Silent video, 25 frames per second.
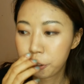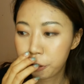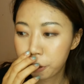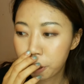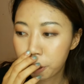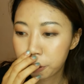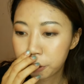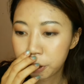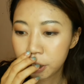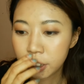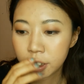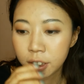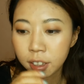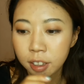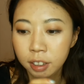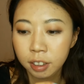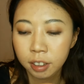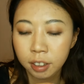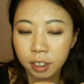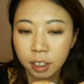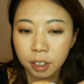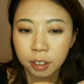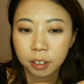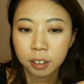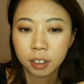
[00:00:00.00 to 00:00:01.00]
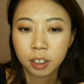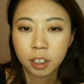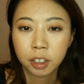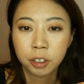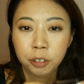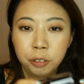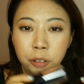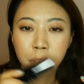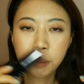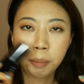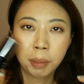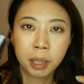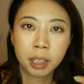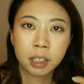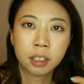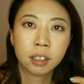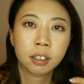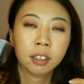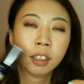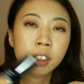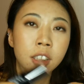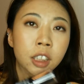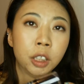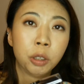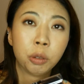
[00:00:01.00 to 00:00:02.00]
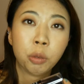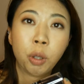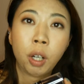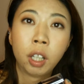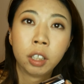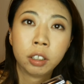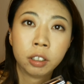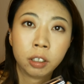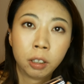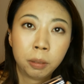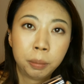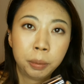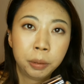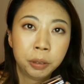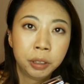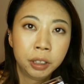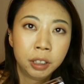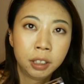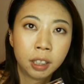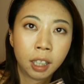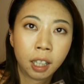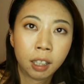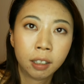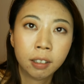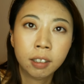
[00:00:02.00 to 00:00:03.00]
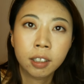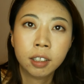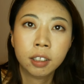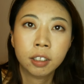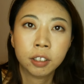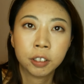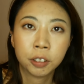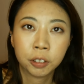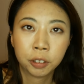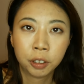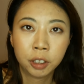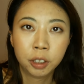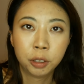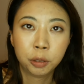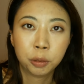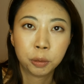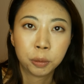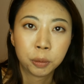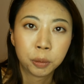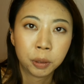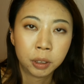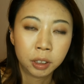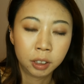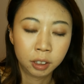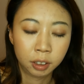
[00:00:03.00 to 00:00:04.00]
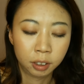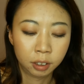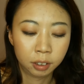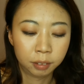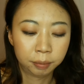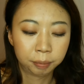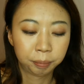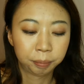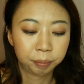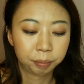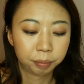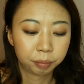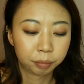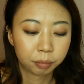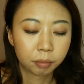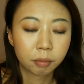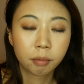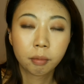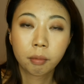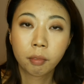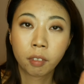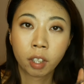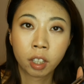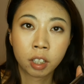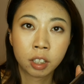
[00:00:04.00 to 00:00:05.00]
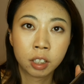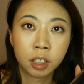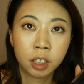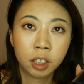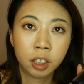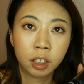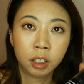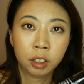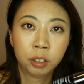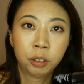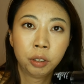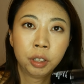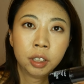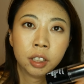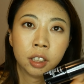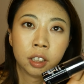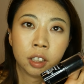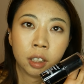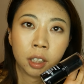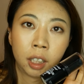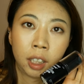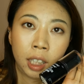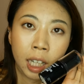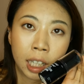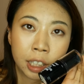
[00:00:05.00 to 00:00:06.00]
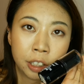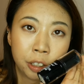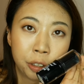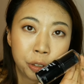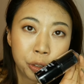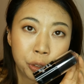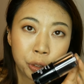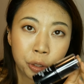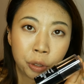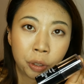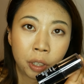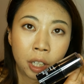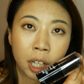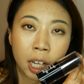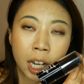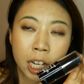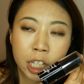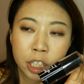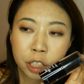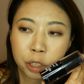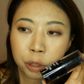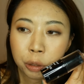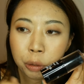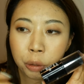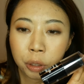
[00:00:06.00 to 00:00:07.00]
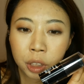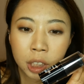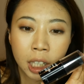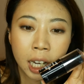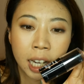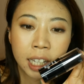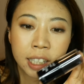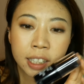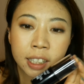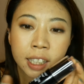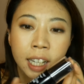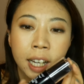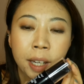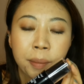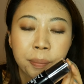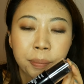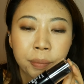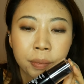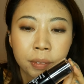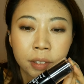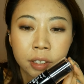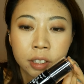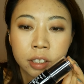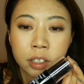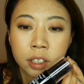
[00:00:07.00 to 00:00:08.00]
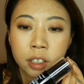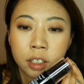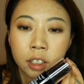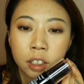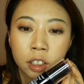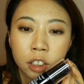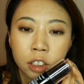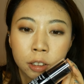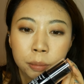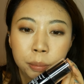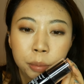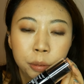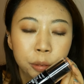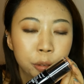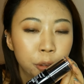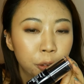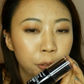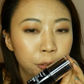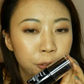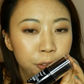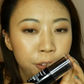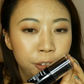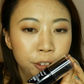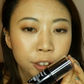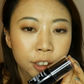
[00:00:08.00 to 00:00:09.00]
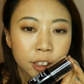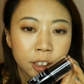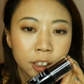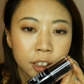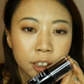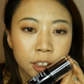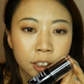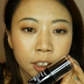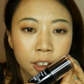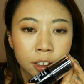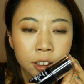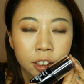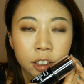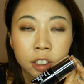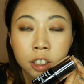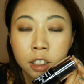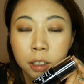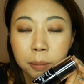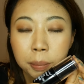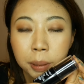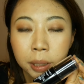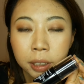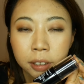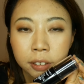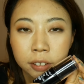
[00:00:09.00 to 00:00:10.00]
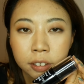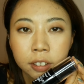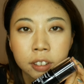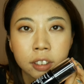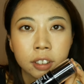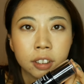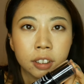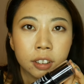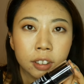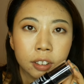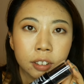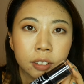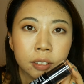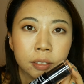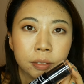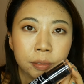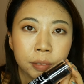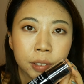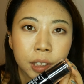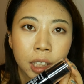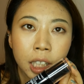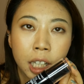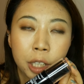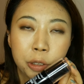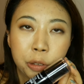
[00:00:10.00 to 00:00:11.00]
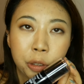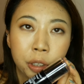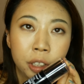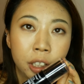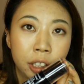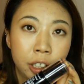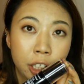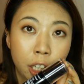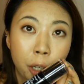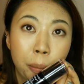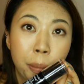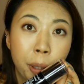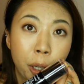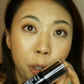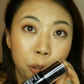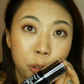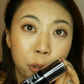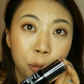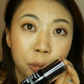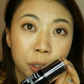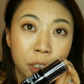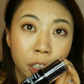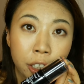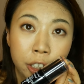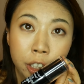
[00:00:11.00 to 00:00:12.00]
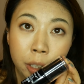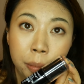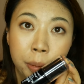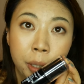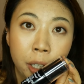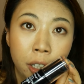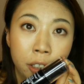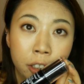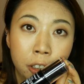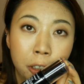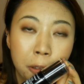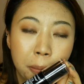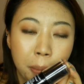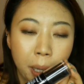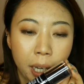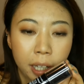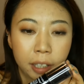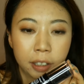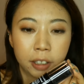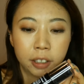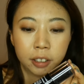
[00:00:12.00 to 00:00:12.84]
需要谨慎一点，因为每个人的情况都不一样。所以如果你，嗯，你对这个感兴趣的话，还是多看一看，呃，不同肤质的人的测评，再来决定要不要种草，要不要购买。